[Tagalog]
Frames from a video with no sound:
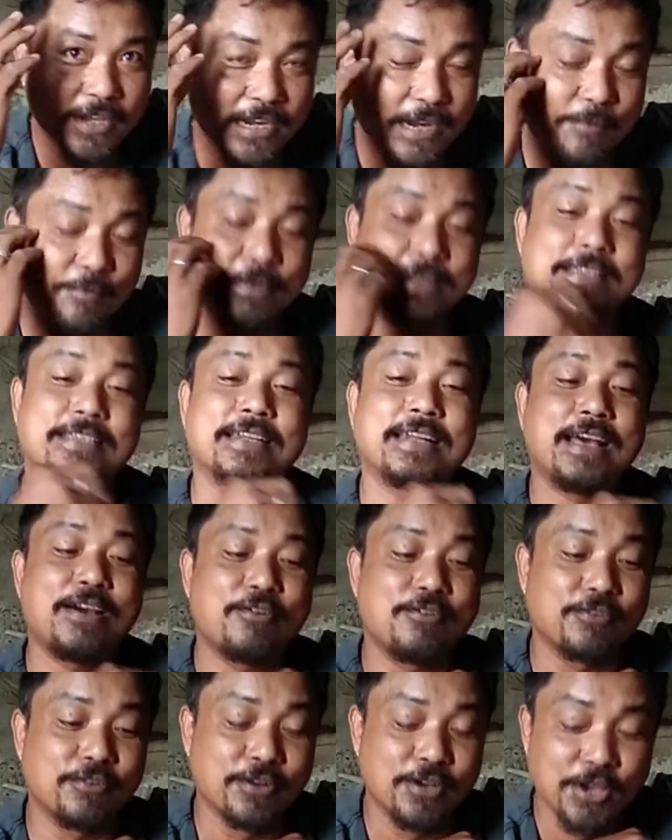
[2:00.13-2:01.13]
Kaya
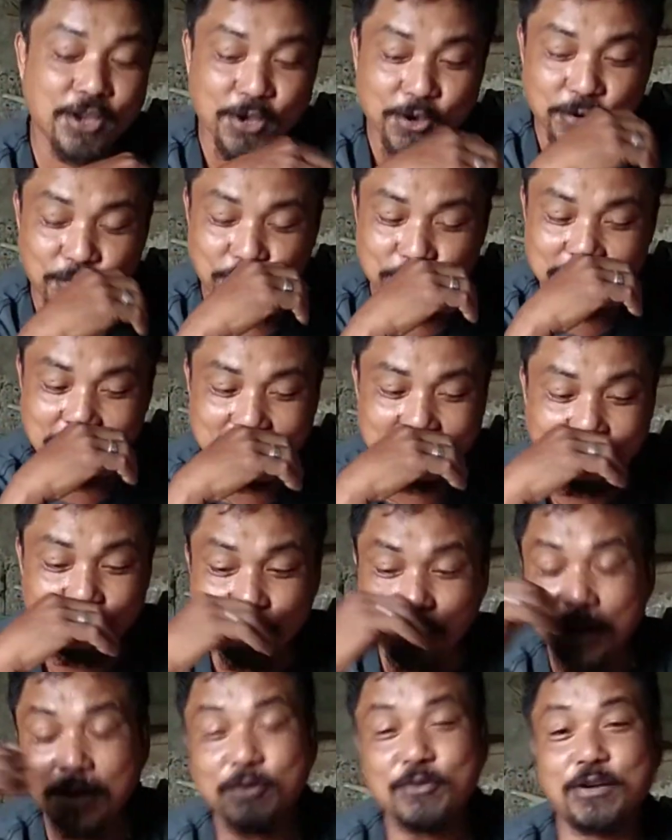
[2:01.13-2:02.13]
persanaong, oh, Una na,
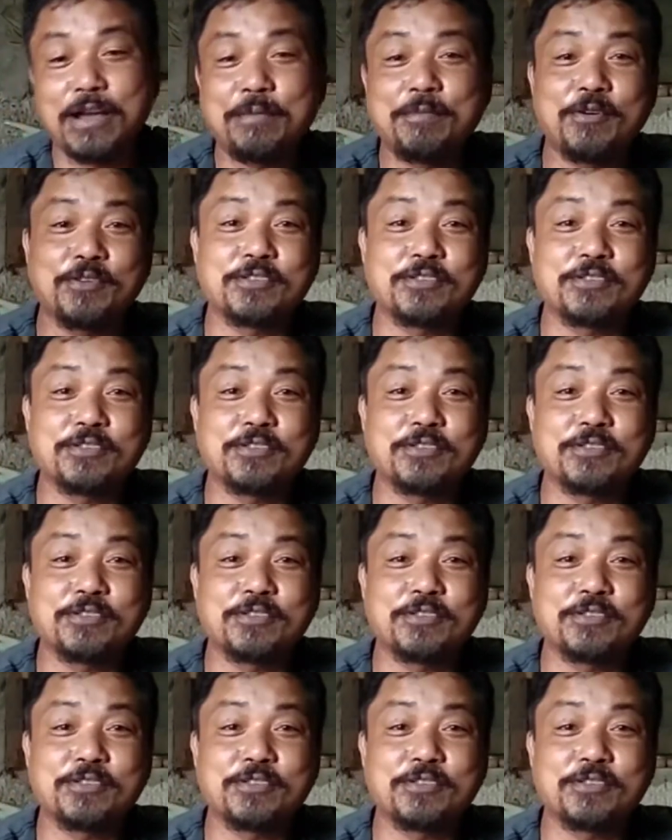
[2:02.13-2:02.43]
wa ko kay